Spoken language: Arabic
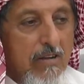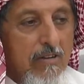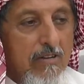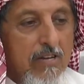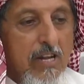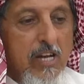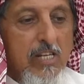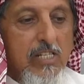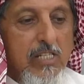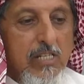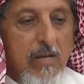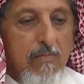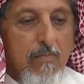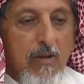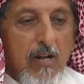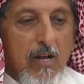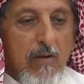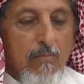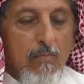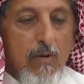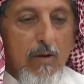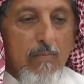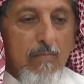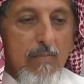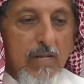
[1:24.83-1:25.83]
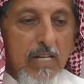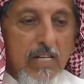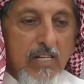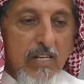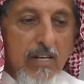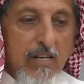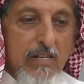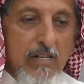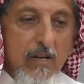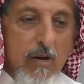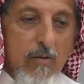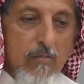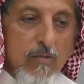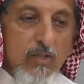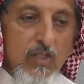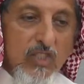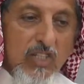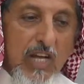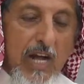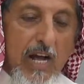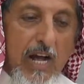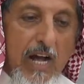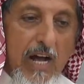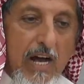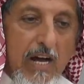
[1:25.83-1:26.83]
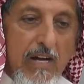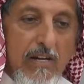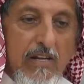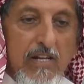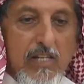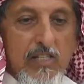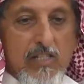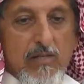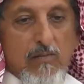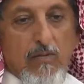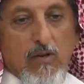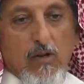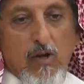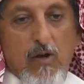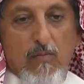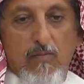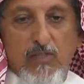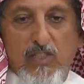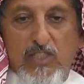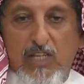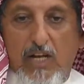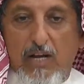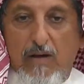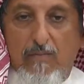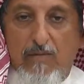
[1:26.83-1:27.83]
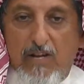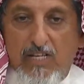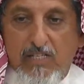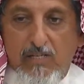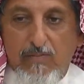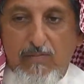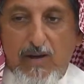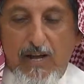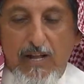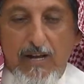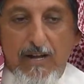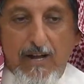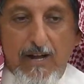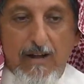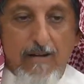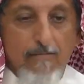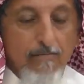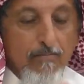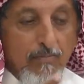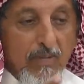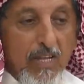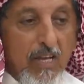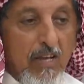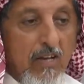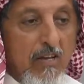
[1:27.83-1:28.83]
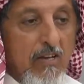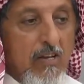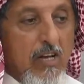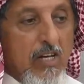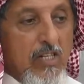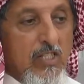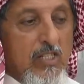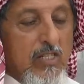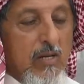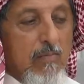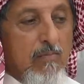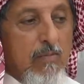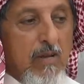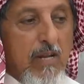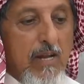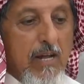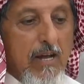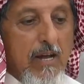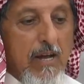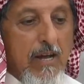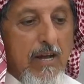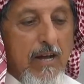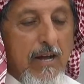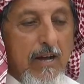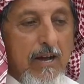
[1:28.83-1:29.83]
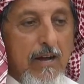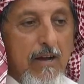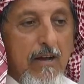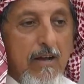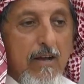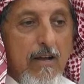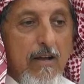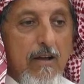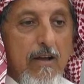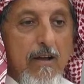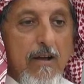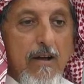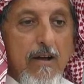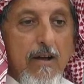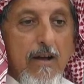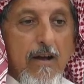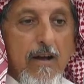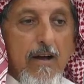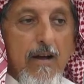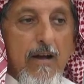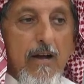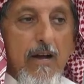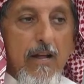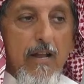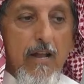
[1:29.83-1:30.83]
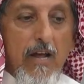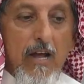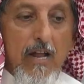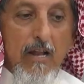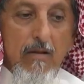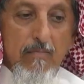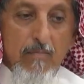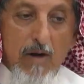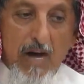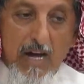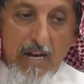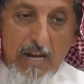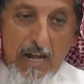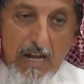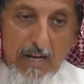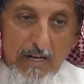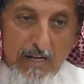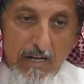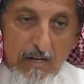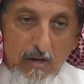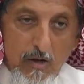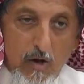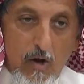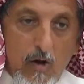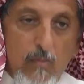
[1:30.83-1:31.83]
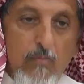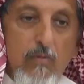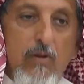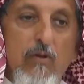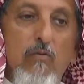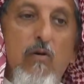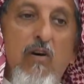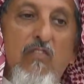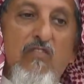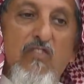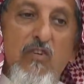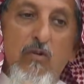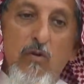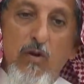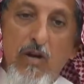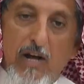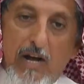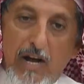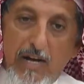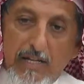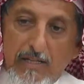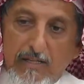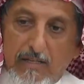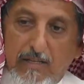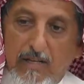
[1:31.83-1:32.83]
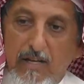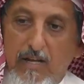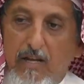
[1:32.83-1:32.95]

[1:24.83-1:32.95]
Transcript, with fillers: نحسب اليوم من يوم الصحه نحسب اليوم السقم لا سمح الله نحسب آه، المال حق اليوم نوفره لغد